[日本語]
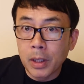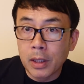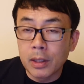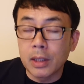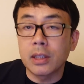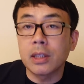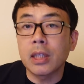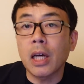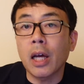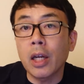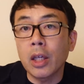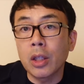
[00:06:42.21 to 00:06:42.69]

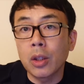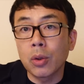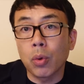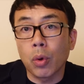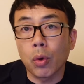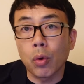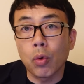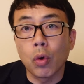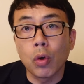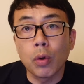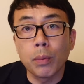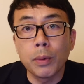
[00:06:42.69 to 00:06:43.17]
で、さらにこ
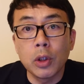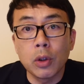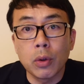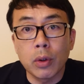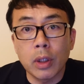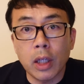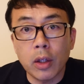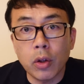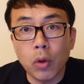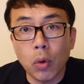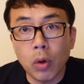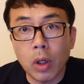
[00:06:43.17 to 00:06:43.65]
れ国民の
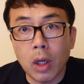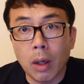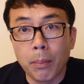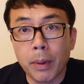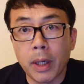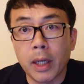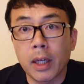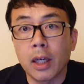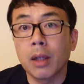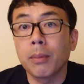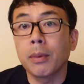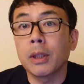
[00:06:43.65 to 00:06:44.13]
納得感も
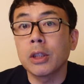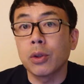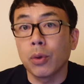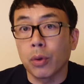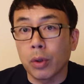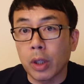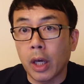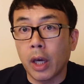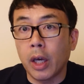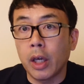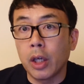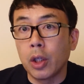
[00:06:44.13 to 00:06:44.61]
得られます
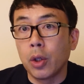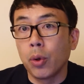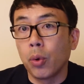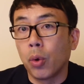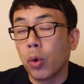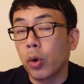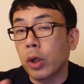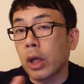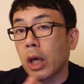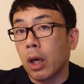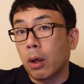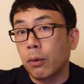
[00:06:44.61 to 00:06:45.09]
よね。医療
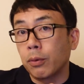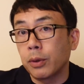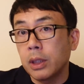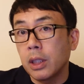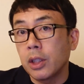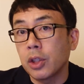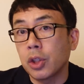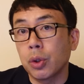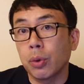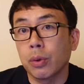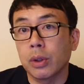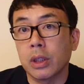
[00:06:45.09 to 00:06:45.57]
保険が不
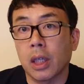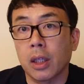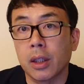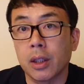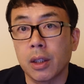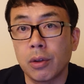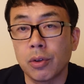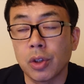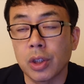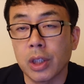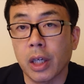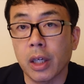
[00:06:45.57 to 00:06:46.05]
正使用され
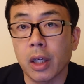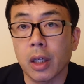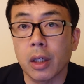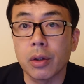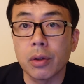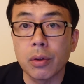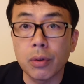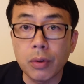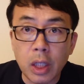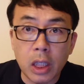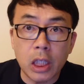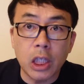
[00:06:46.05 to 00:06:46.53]
てるんじゃない
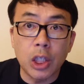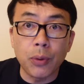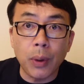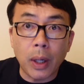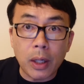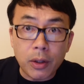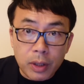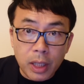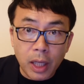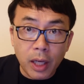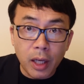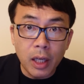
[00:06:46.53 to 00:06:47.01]
かっていうね、疑
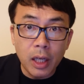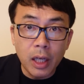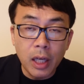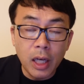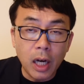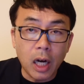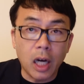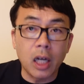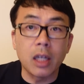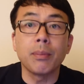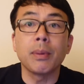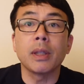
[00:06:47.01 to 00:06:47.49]
惑ね、
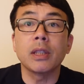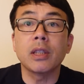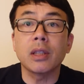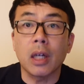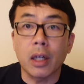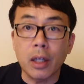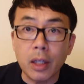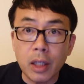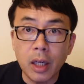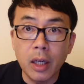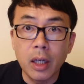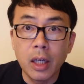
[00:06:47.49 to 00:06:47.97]
あります
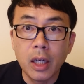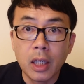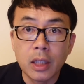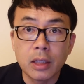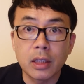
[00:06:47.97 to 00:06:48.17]
からね。